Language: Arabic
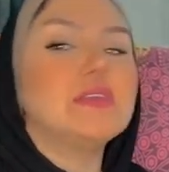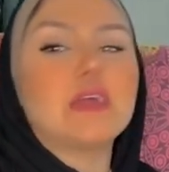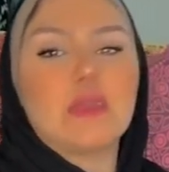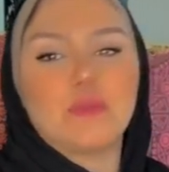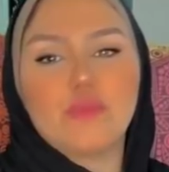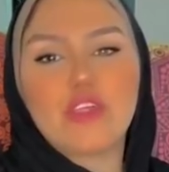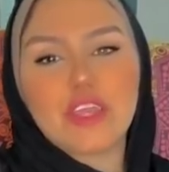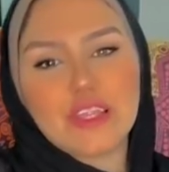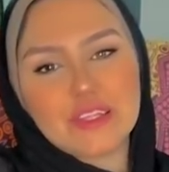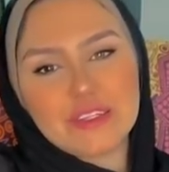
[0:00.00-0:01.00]
طيب برج
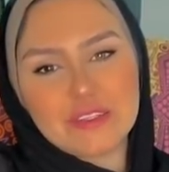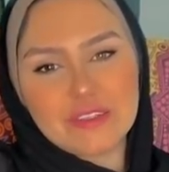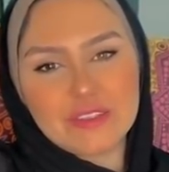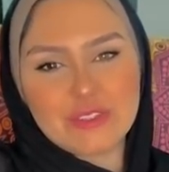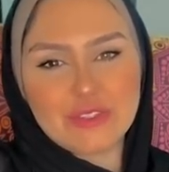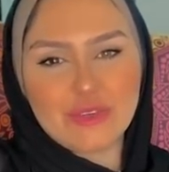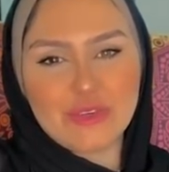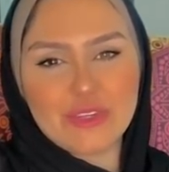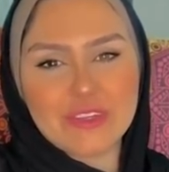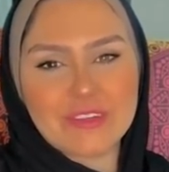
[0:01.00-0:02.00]

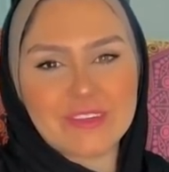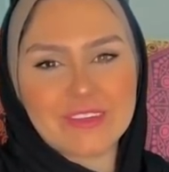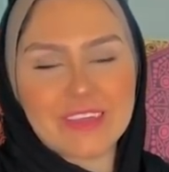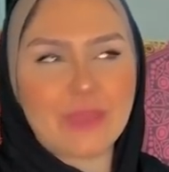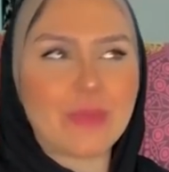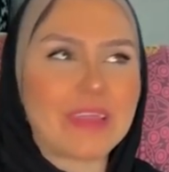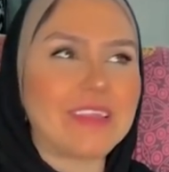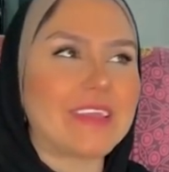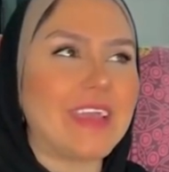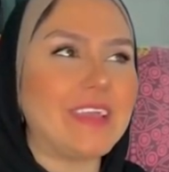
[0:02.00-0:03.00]
الثور ايه بقى
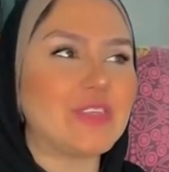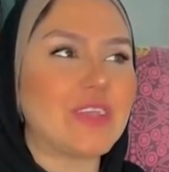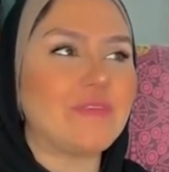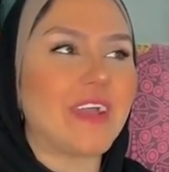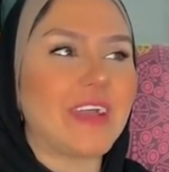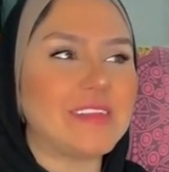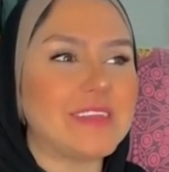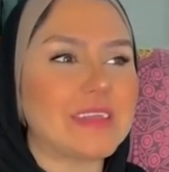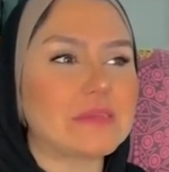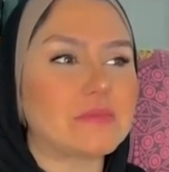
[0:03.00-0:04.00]
اللي جاي شايفه
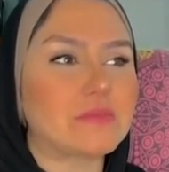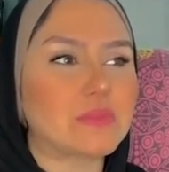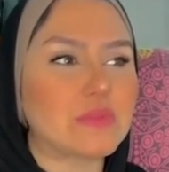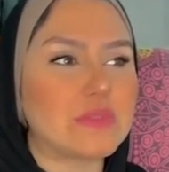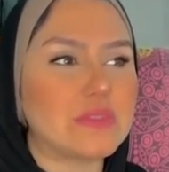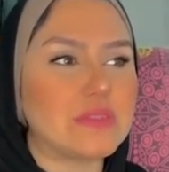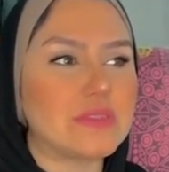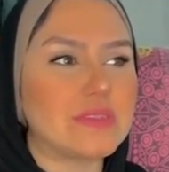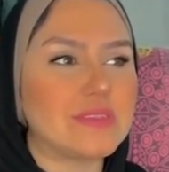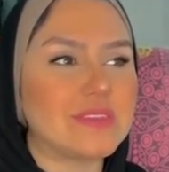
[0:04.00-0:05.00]
عندك
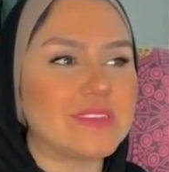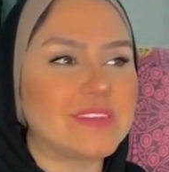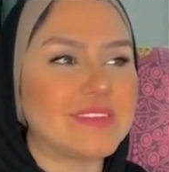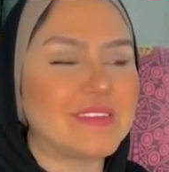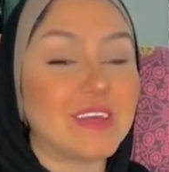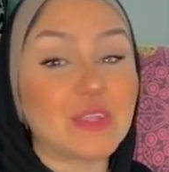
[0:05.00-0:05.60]
آه،